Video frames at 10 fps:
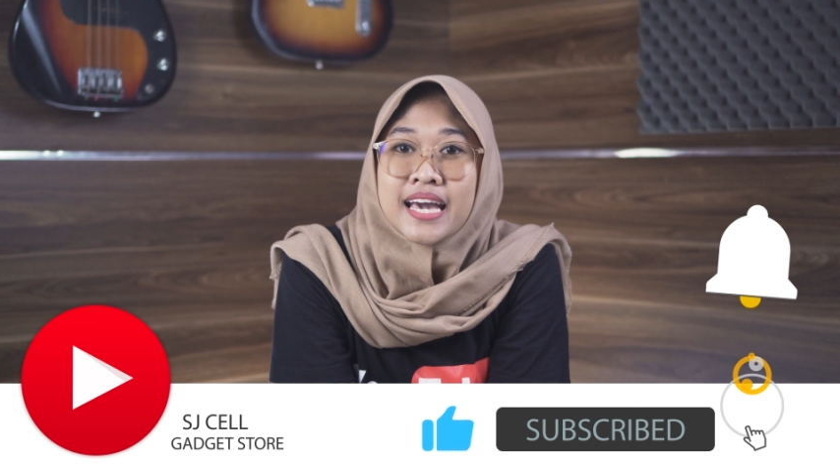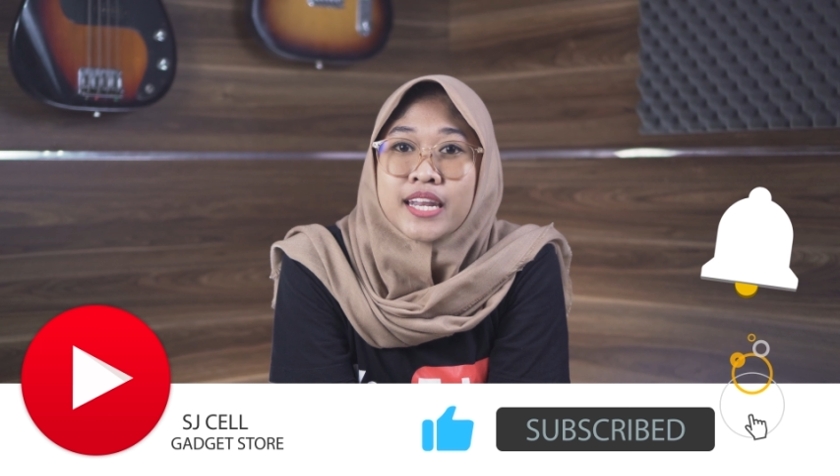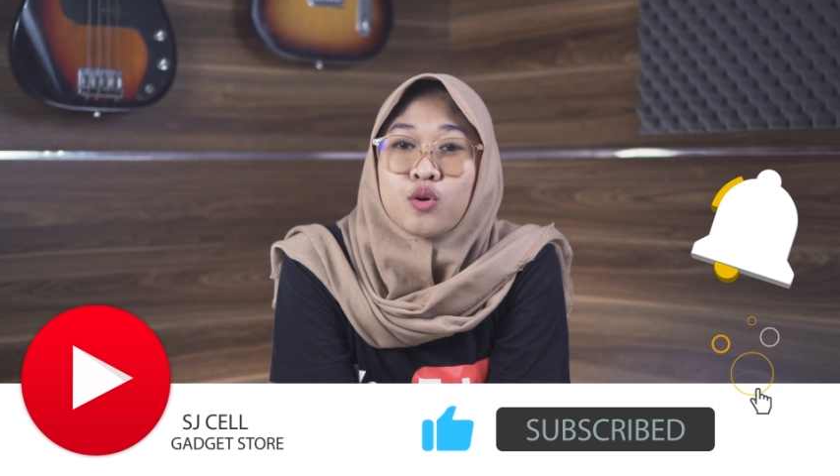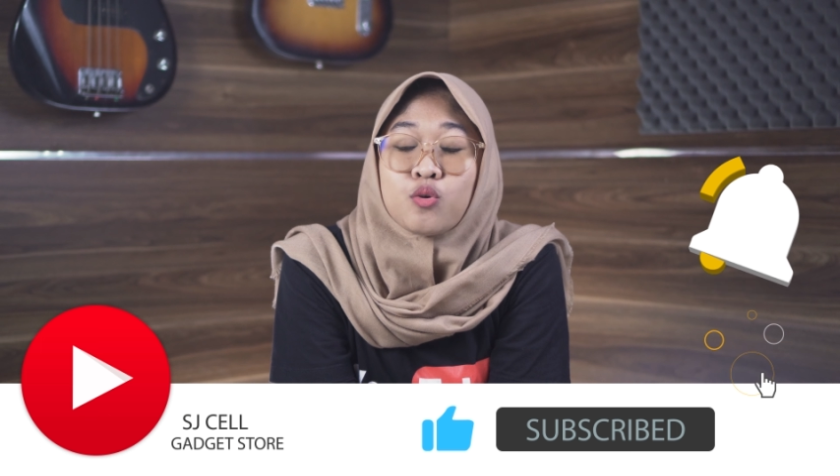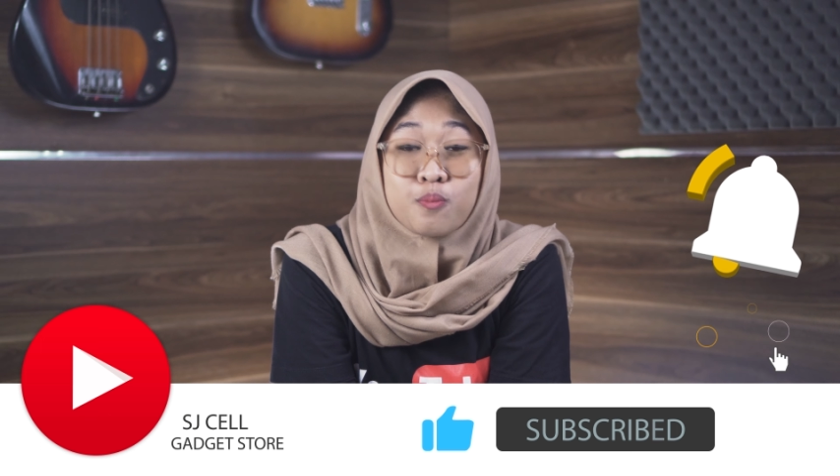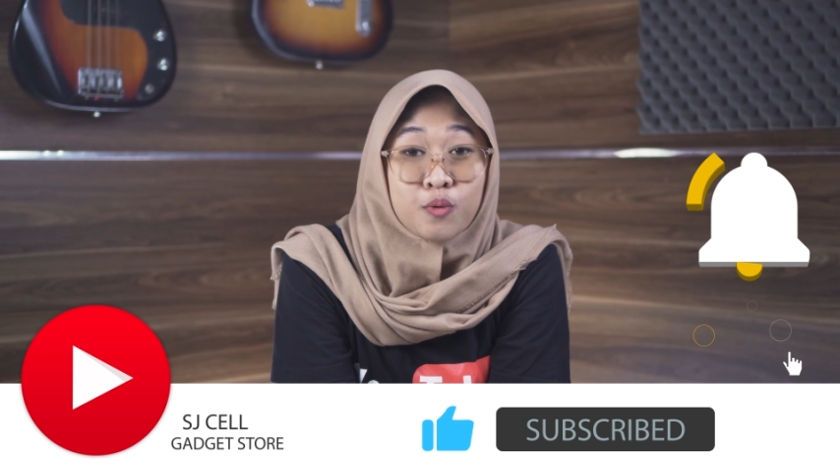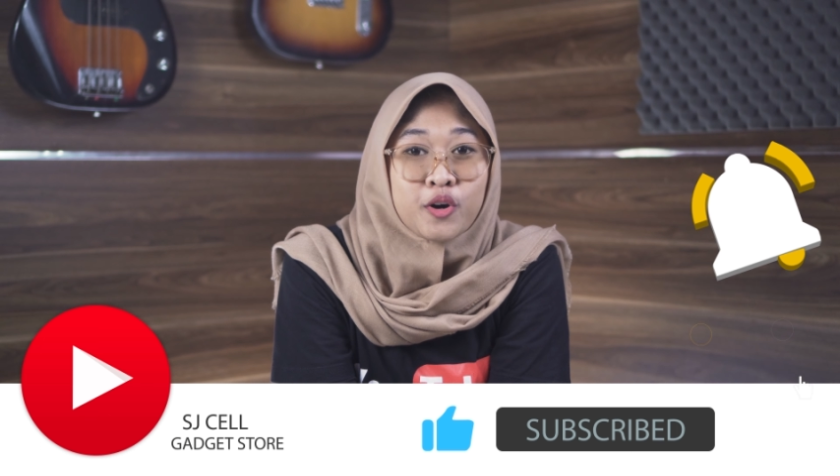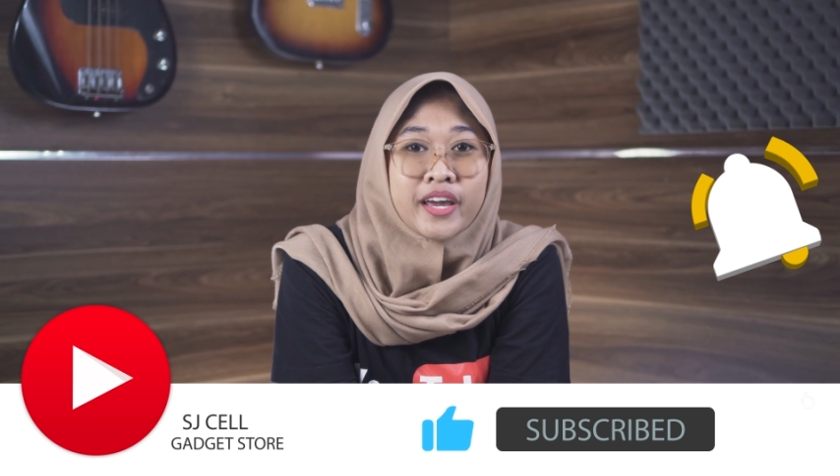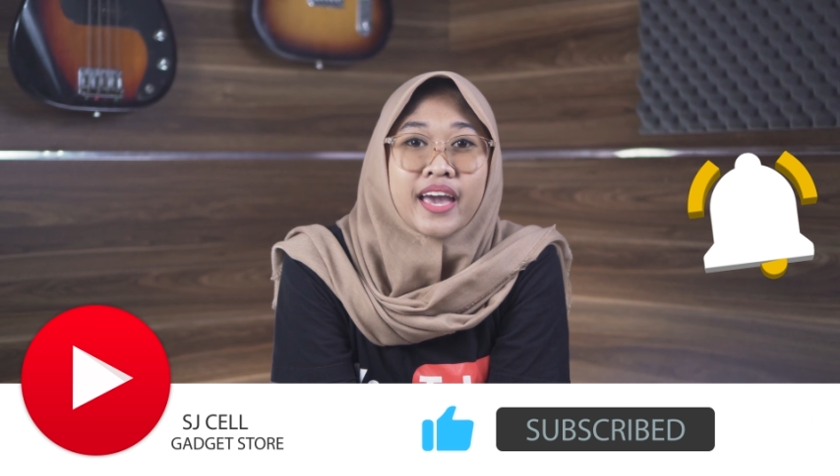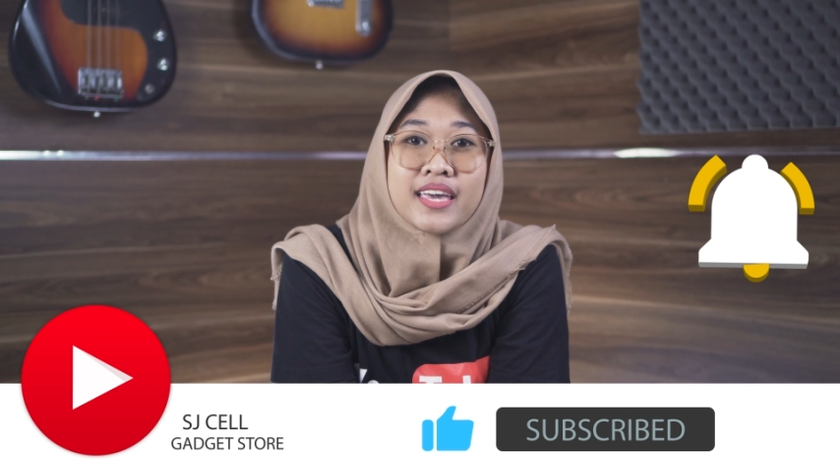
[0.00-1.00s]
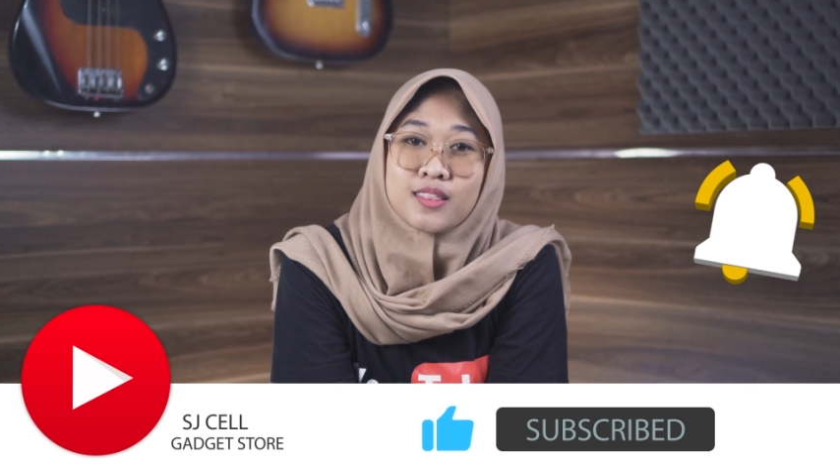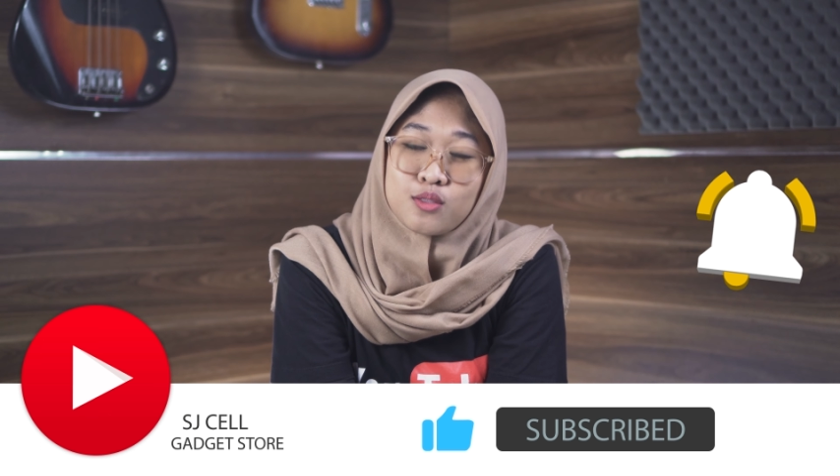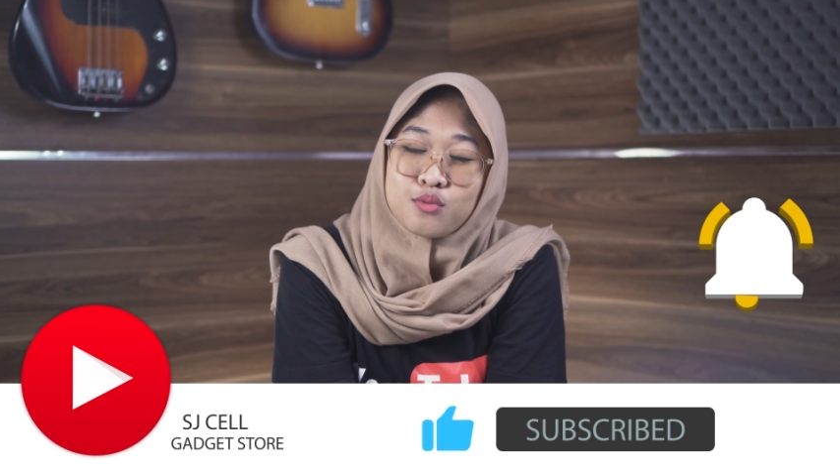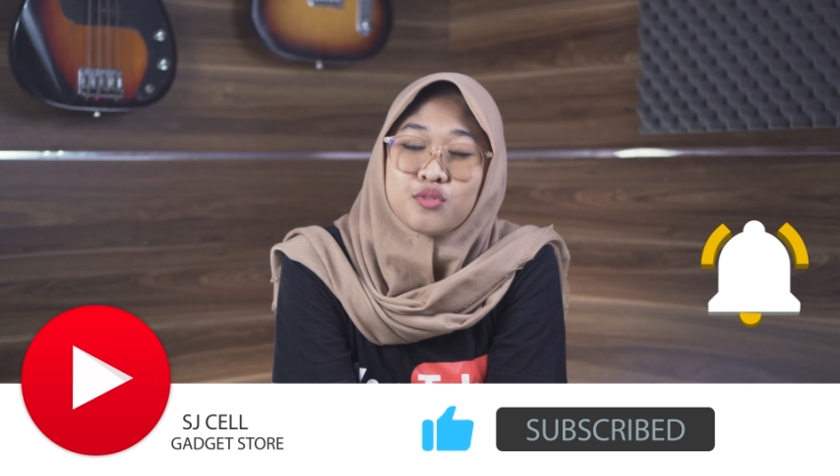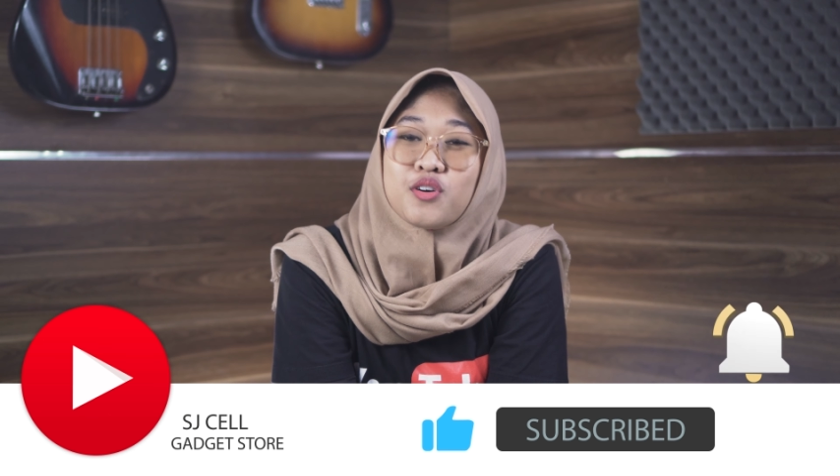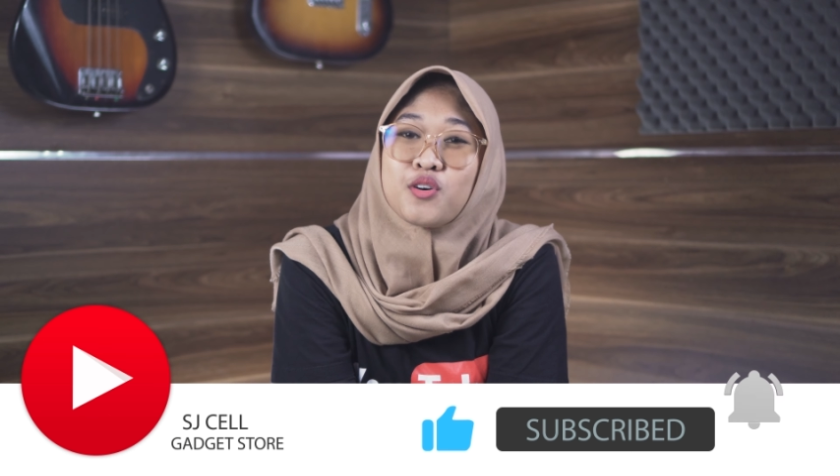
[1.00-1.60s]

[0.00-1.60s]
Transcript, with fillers: dari Oppo yaitu